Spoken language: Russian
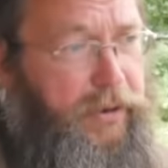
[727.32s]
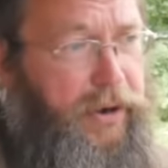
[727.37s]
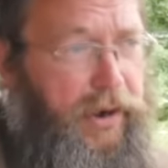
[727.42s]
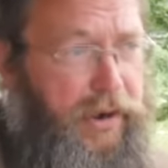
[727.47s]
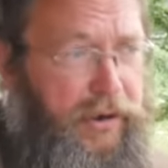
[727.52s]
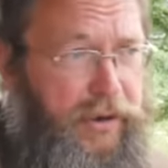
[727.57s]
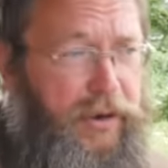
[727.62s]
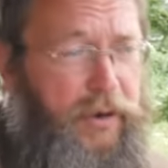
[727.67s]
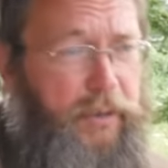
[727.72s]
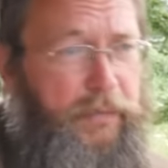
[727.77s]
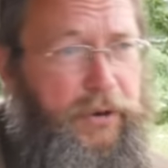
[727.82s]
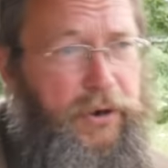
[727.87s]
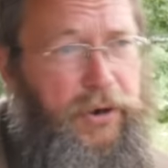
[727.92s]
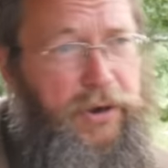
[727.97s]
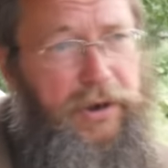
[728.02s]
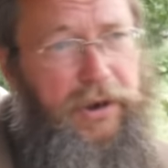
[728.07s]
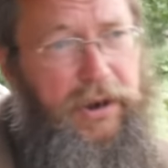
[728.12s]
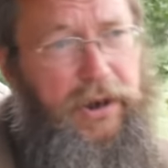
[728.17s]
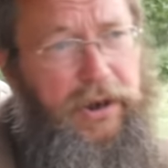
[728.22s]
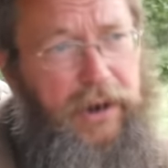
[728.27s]
не ходили,
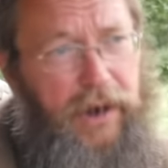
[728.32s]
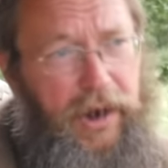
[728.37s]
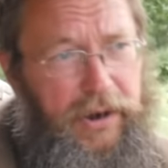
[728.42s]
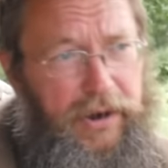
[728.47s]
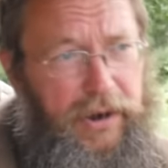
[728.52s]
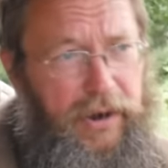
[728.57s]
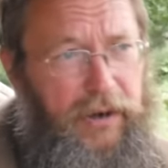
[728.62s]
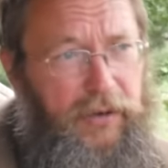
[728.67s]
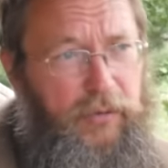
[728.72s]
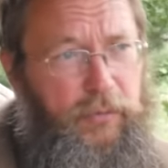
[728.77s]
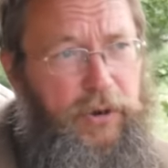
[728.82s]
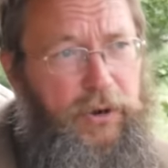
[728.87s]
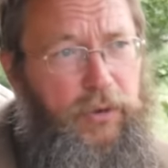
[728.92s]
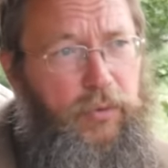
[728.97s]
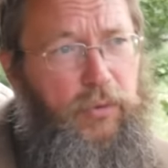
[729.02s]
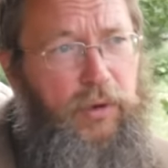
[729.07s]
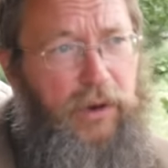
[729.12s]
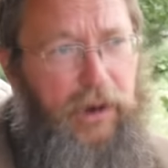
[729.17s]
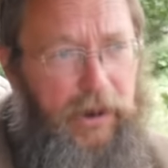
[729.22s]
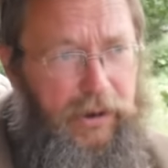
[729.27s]
порожники не гоняли, в
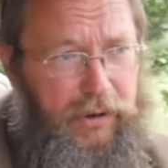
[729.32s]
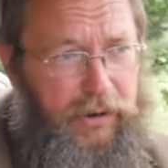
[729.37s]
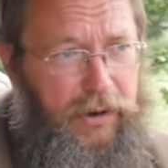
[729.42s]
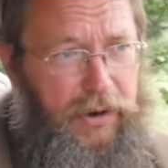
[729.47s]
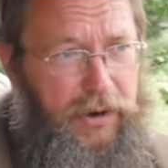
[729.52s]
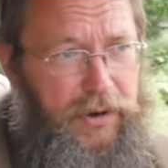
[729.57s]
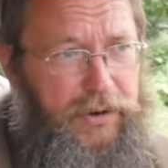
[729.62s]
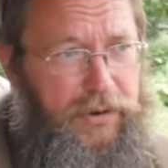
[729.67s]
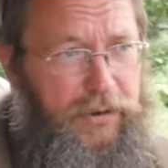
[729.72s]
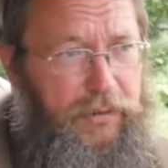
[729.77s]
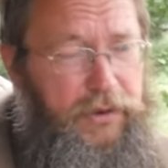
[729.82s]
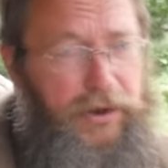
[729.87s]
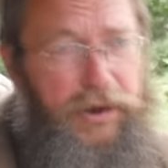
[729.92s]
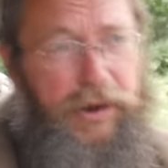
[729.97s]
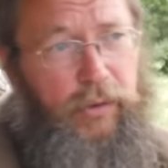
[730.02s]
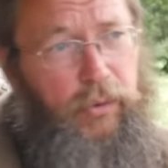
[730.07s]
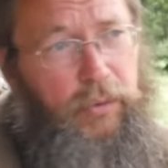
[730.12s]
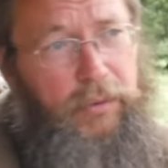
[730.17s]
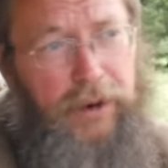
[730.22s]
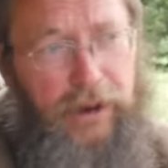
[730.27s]
Москву не катались,
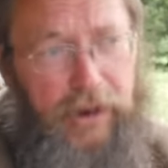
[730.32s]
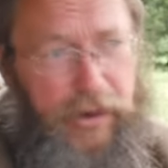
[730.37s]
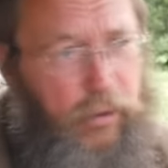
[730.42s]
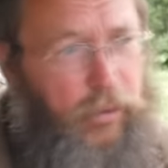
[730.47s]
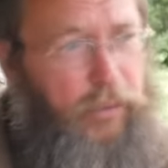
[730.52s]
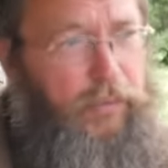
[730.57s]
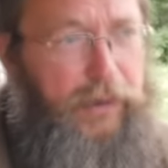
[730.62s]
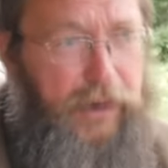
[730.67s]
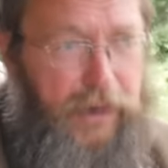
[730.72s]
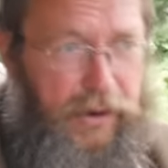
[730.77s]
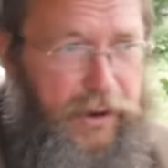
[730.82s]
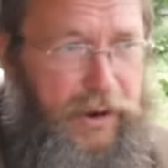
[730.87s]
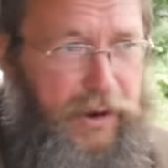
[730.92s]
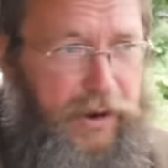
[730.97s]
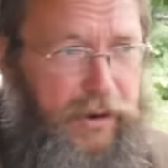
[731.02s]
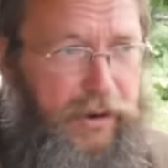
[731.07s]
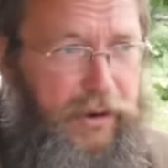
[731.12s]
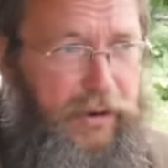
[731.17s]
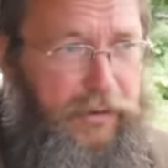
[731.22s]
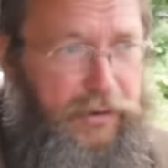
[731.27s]
сэкономили огромные
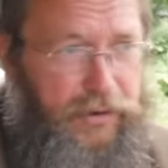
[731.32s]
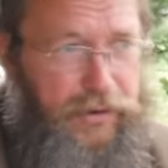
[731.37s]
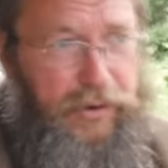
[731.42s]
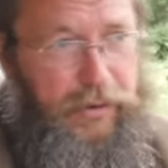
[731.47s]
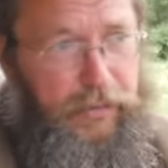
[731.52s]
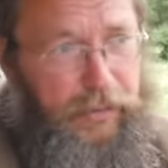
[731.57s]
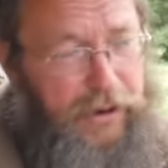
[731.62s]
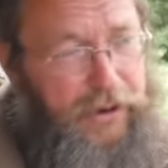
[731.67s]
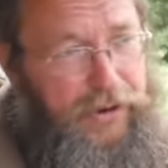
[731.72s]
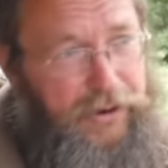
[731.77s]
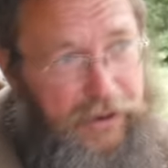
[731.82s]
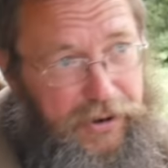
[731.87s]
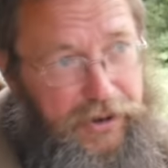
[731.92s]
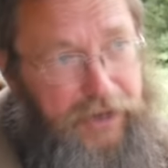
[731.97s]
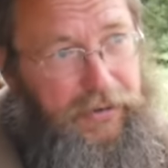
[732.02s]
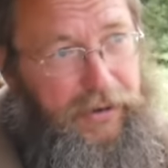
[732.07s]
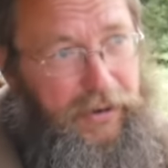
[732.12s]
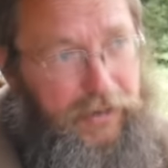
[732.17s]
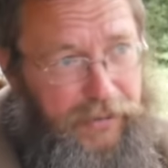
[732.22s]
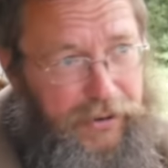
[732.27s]
деньги, занимались здесь
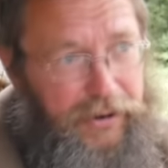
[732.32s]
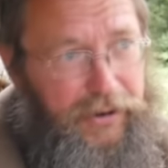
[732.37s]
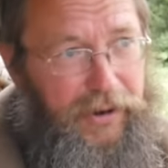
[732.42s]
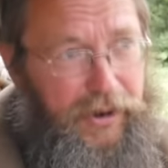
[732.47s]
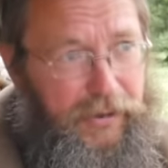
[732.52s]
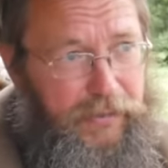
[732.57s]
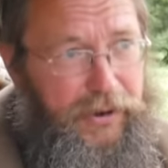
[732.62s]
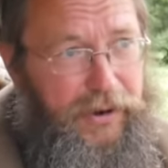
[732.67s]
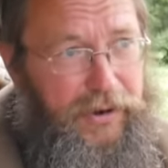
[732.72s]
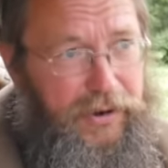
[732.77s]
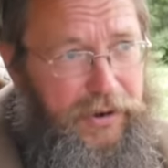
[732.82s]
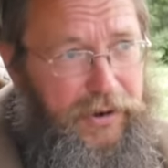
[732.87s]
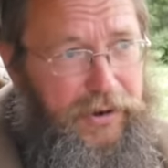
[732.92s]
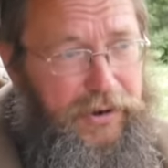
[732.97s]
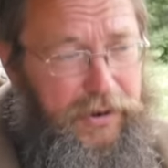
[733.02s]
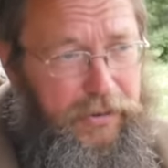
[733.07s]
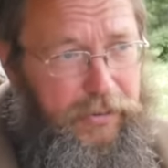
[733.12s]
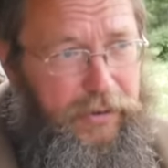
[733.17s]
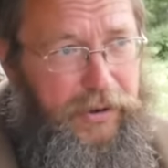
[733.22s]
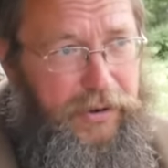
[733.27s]
своими делами
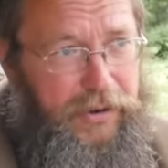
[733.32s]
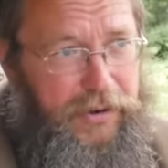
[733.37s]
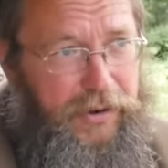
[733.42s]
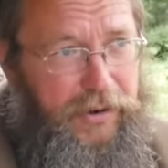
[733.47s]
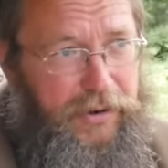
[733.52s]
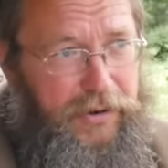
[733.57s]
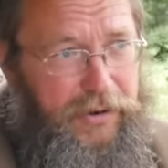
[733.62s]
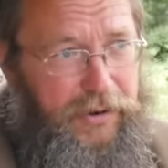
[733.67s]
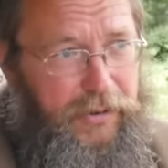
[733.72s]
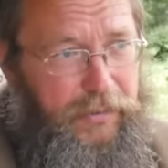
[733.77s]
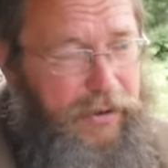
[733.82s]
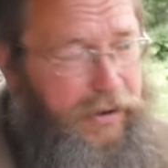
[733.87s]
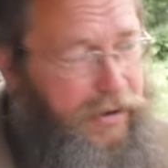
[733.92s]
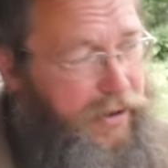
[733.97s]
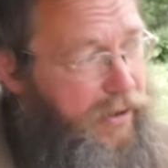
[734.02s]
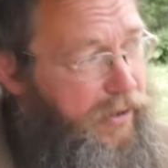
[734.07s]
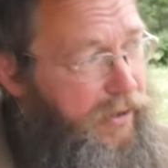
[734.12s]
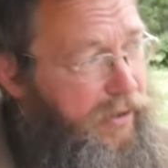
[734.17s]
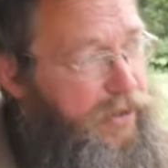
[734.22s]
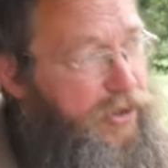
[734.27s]
хозяйственными, крестьянскими,
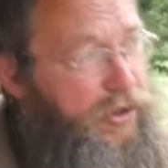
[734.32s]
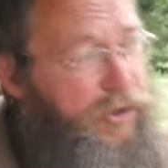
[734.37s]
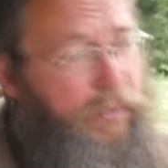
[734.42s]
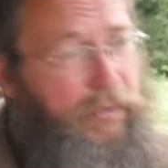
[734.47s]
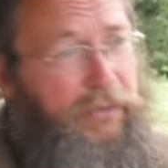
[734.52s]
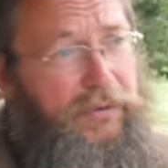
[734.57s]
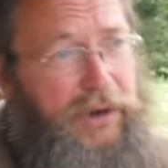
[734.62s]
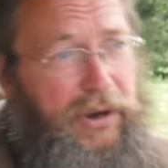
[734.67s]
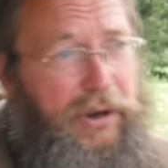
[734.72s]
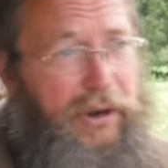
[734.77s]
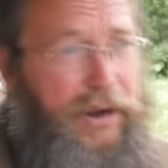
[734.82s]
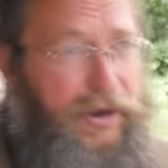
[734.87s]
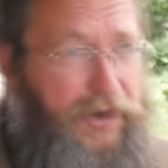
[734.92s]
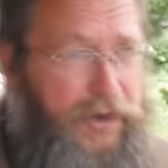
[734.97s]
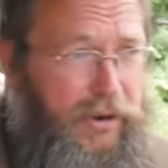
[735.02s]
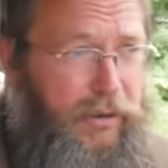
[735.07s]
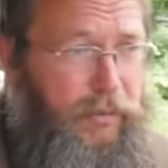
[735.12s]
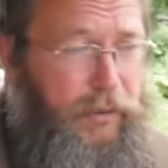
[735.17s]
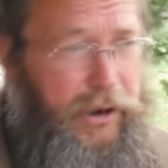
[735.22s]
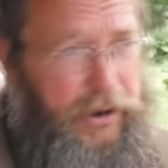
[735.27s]
к чем мы всегда и
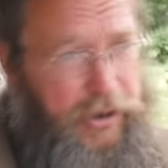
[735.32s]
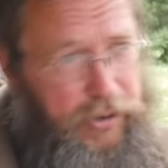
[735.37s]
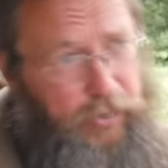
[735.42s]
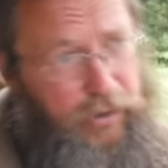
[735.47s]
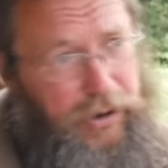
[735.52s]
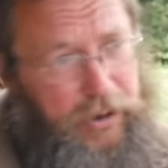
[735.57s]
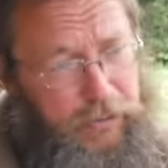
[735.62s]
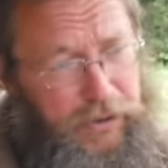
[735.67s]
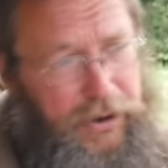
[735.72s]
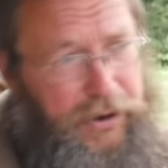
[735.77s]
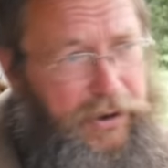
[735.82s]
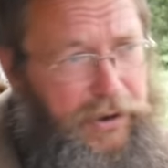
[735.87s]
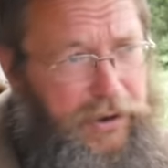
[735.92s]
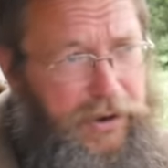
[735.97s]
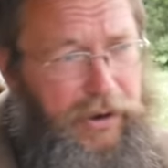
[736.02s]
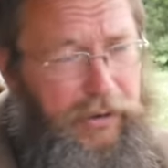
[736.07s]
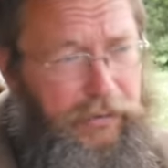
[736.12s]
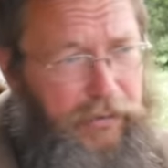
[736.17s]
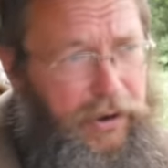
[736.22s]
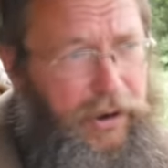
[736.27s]
занимались, но нас
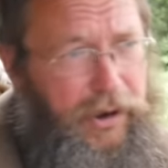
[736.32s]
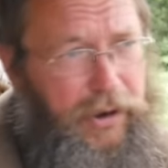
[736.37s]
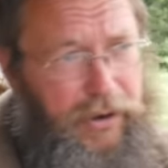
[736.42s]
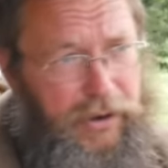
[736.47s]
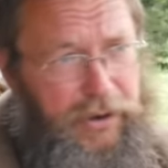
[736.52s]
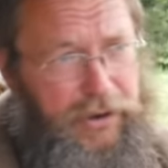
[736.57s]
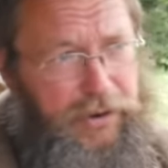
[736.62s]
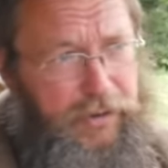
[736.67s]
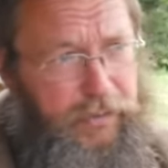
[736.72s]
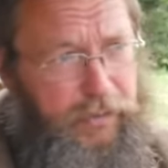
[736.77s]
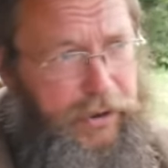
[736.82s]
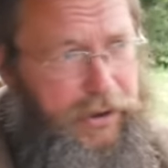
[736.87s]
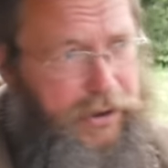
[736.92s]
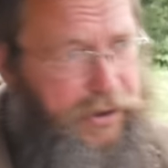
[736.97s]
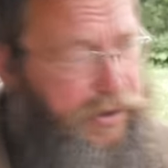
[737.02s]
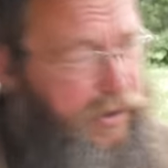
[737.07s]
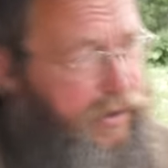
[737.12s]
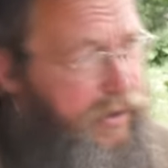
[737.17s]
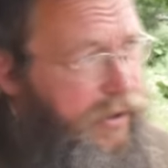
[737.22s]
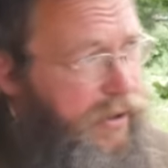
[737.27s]
периодически отвлекали разные
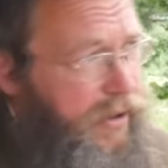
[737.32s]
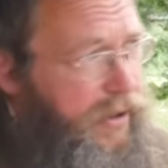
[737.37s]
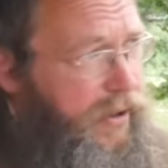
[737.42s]
поездки.